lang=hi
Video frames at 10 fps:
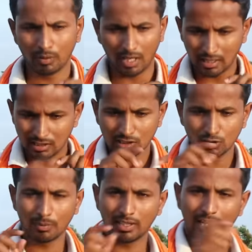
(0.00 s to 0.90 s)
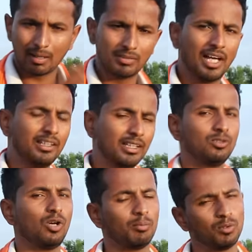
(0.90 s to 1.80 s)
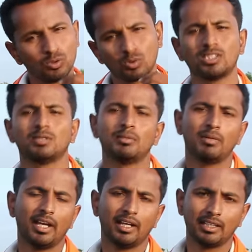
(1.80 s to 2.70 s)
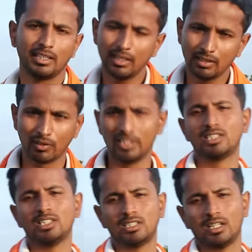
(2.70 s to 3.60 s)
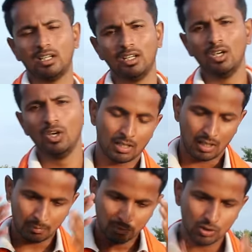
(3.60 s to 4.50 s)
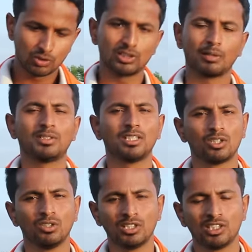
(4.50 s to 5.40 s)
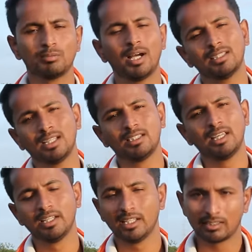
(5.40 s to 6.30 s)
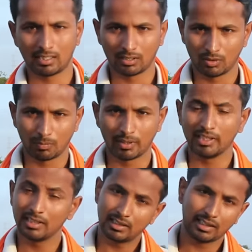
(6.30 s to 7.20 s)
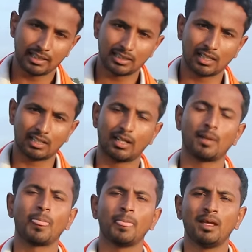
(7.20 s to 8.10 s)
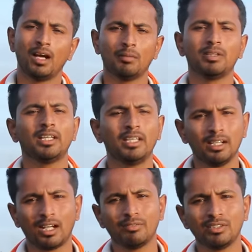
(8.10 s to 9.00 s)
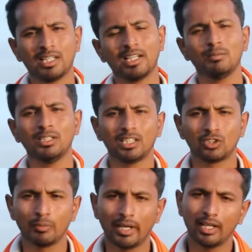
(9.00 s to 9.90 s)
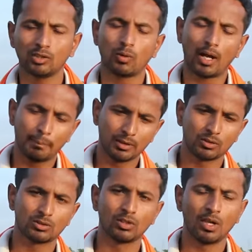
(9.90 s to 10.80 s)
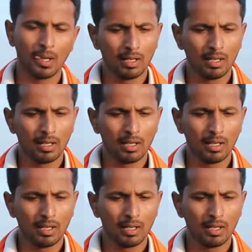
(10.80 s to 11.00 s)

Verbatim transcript: ऊपर हर चीज़ के ऊपर अगर आप ध्यान देंगे तो आपको तुरंत समझ में आएगा कि ये वही चीज़ है अब दोस्तों सबसे ज़रूरी चीज़ बात आती है नियंत्रण के ऊपर नियंत्रण कैसे करना है अब देखिए काफ़ी सारे में देशों में है तो वहाँ पे दोस्तों